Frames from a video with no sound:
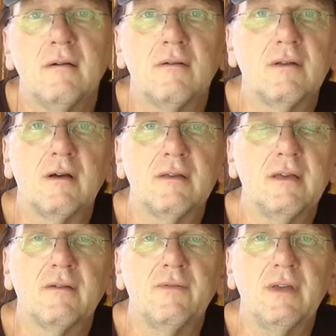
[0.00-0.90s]
oder
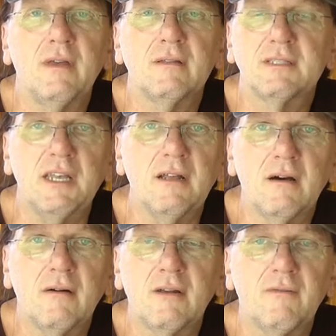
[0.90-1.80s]
irgendwie
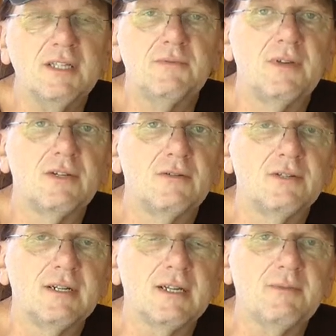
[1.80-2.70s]
Zehner oder was wir
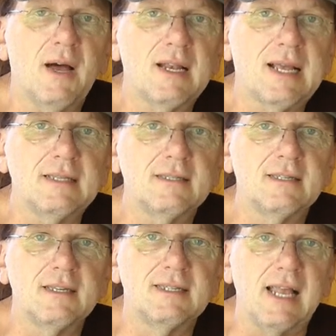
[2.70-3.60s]
Schlüssel. Das war ein ganz
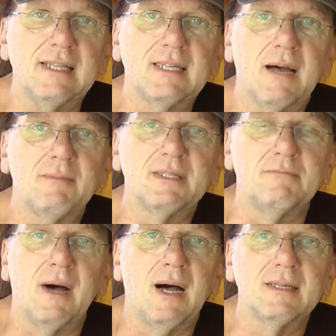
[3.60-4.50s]
seltsames
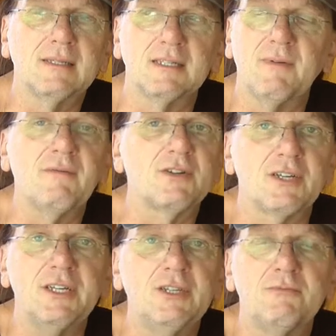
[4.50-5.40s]
Maß. Das waren
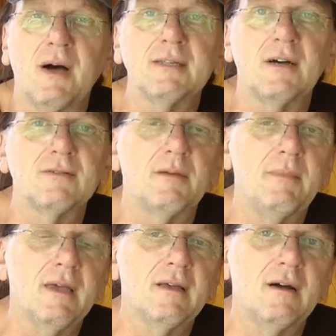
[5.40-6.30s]
wahrscheinlich Inch-Maße aus
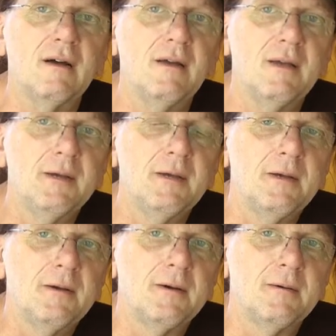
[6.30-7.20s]
Amerika.
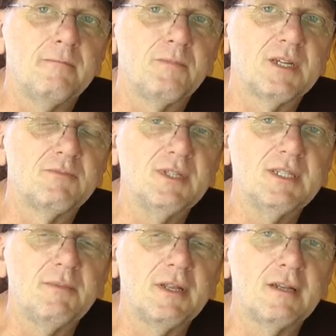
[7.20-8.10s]
Ähm, ich
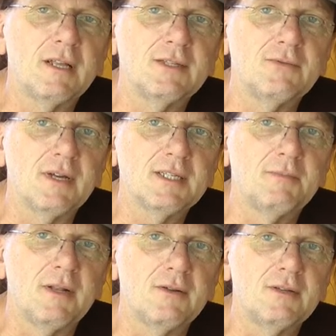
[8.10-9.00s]
musste mir dann dazu
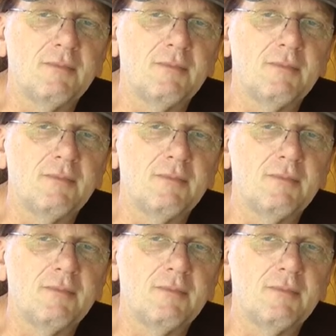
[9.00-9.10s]
erstmal noch die